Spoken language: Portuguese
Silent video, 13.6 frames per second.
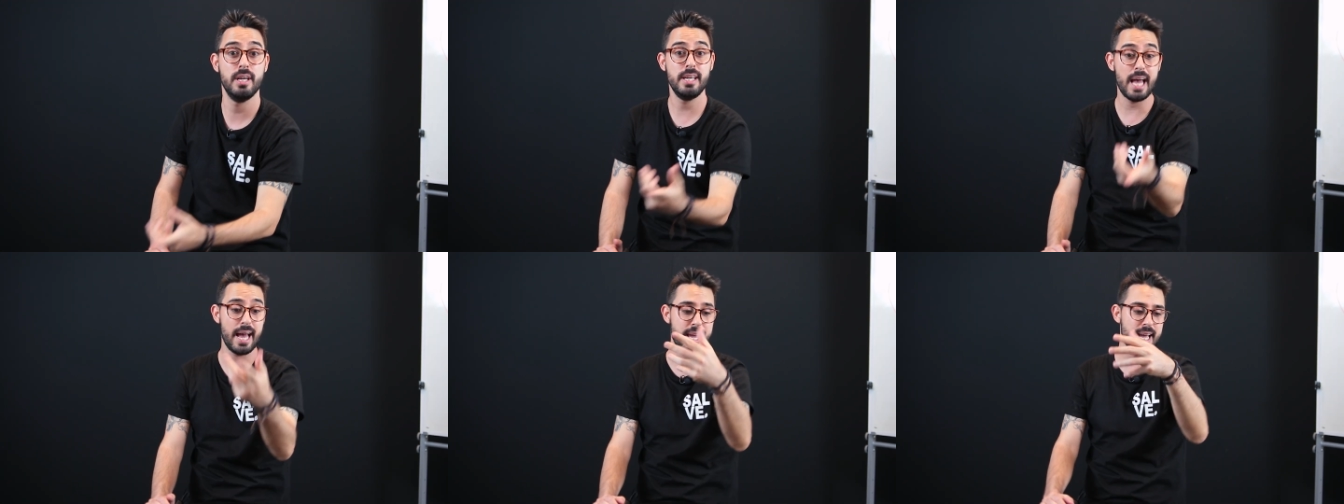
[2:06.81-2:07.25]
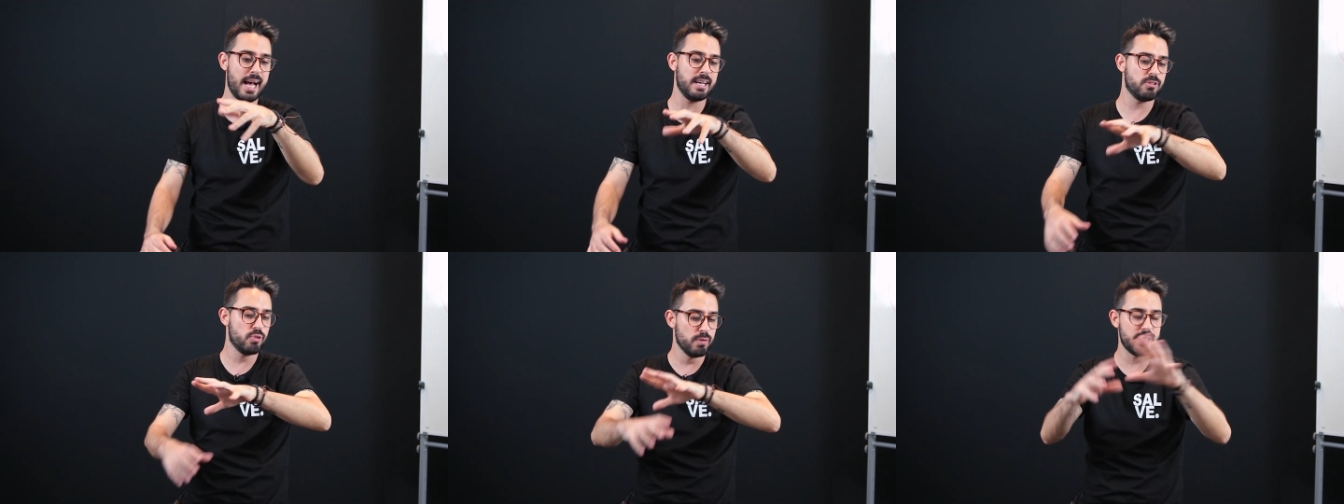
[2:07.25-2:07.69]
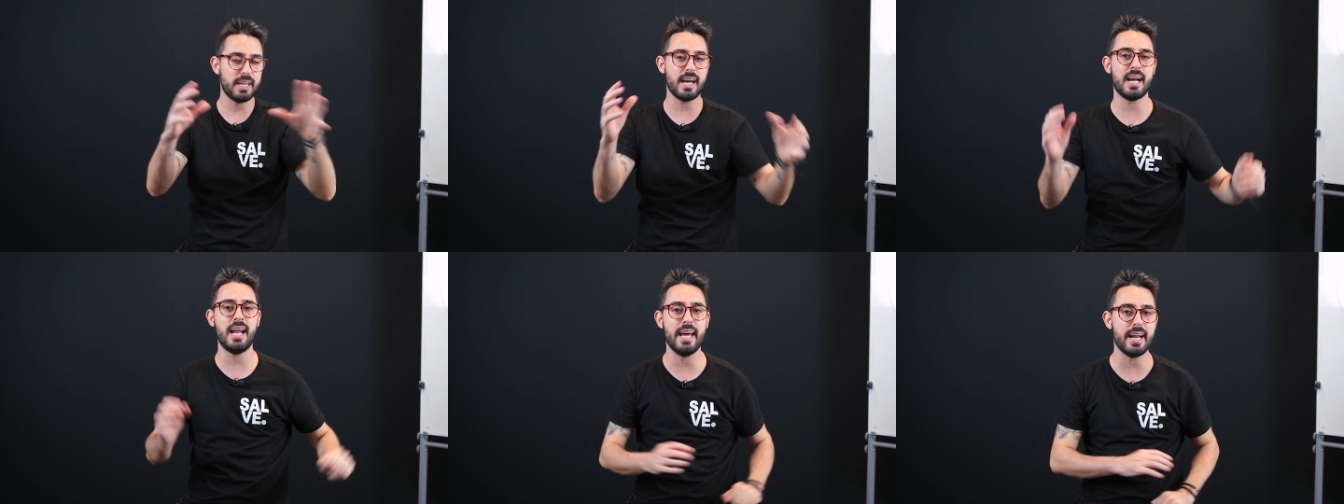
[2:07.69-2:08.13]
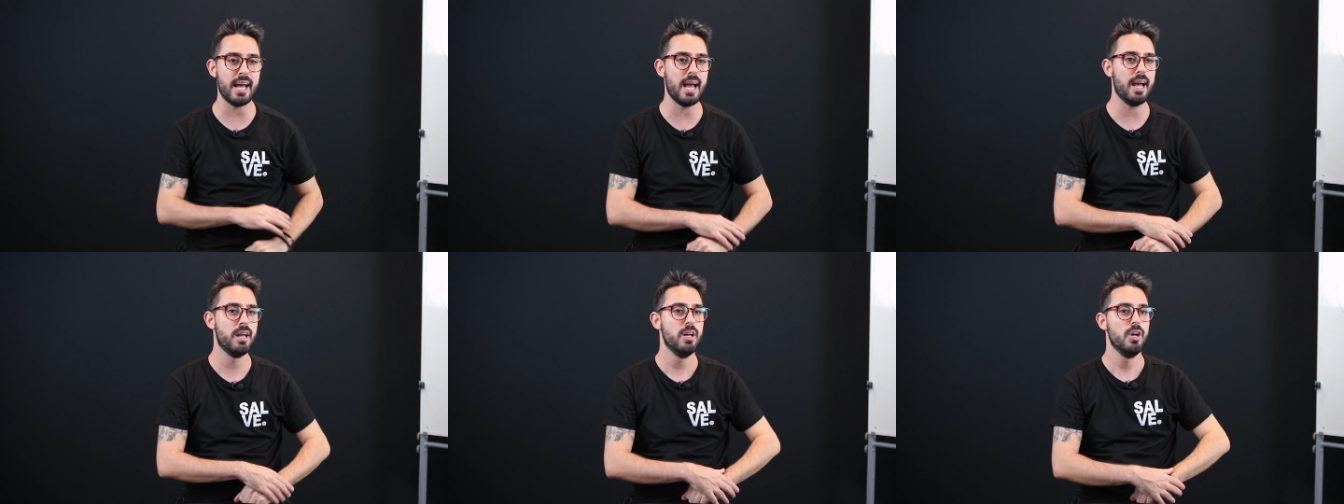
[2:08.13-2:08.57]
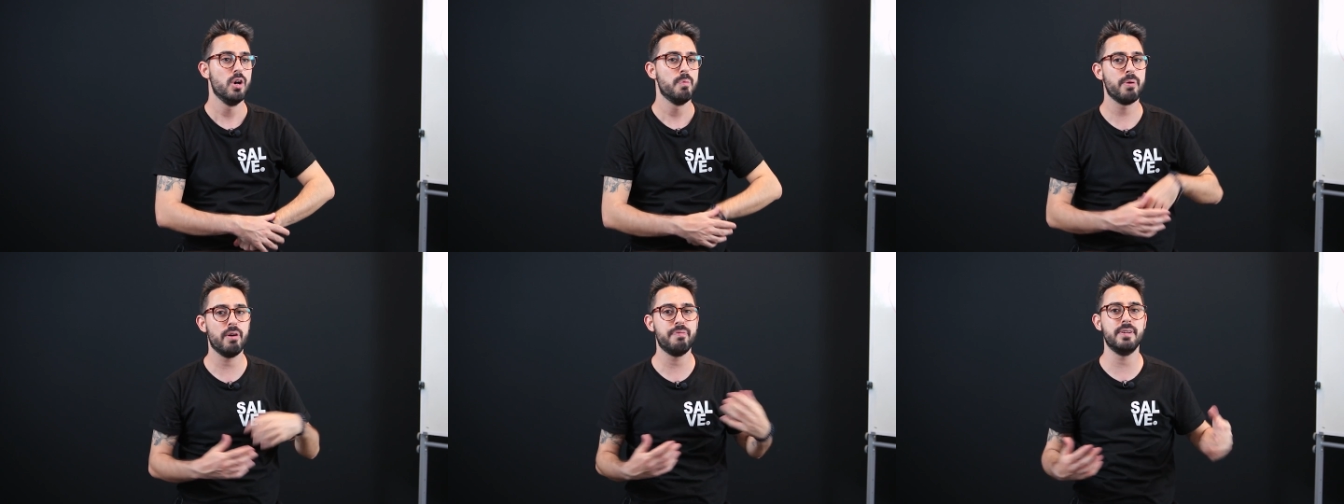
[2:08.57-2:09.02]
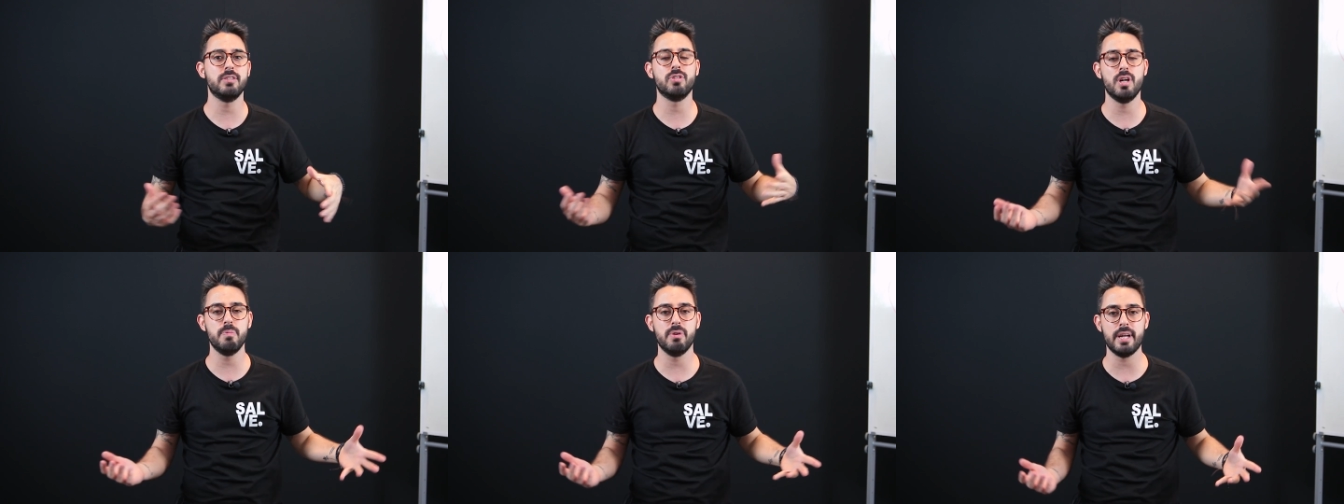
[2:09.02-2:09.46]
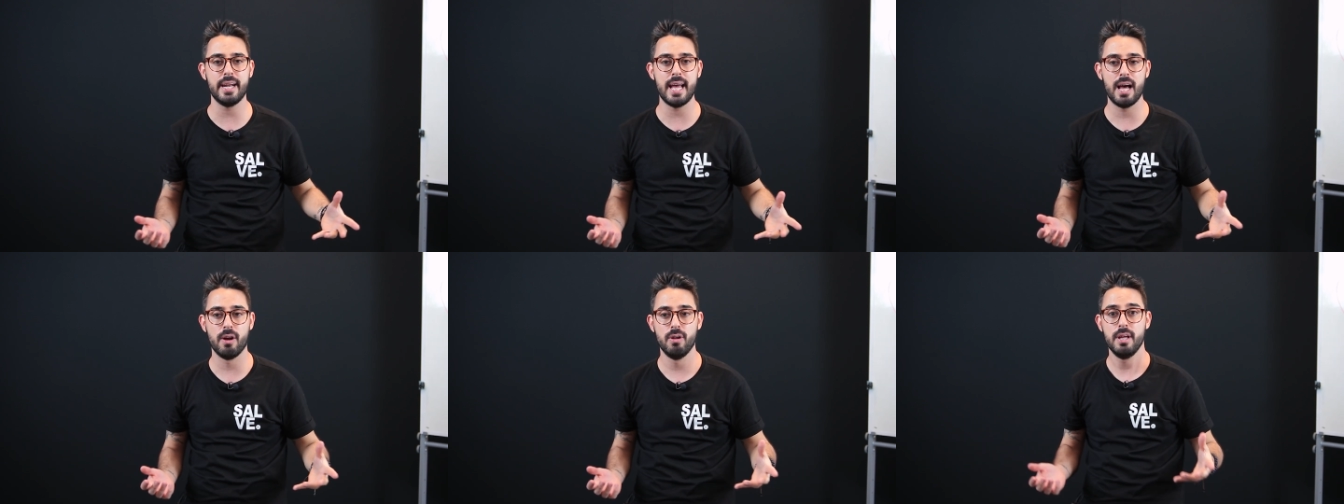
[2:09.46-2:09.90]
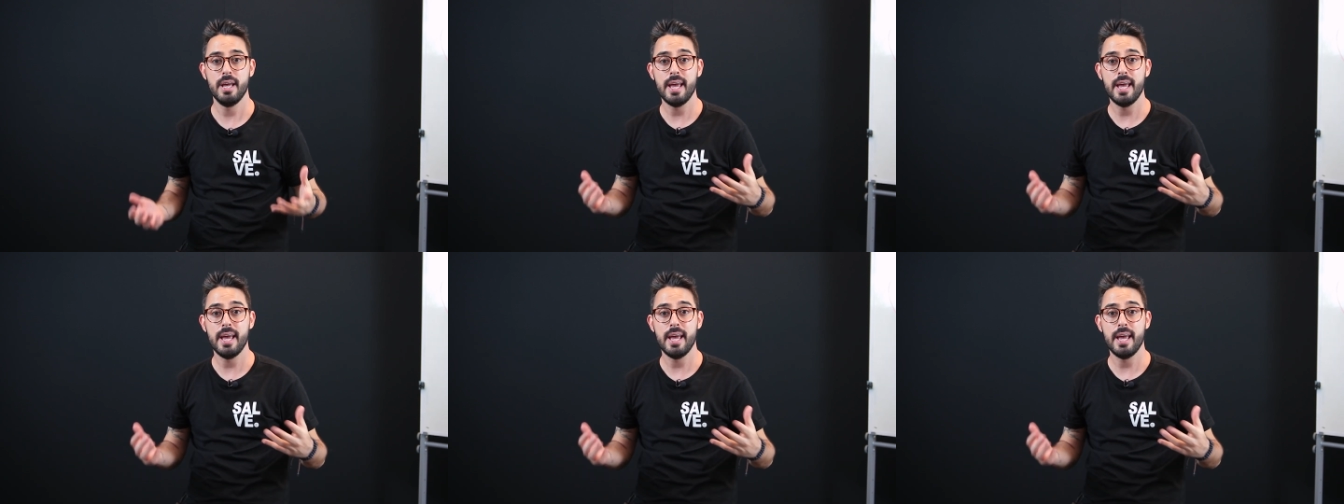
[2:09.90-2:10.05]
E aí a dúvida da galera é, professor Buranello,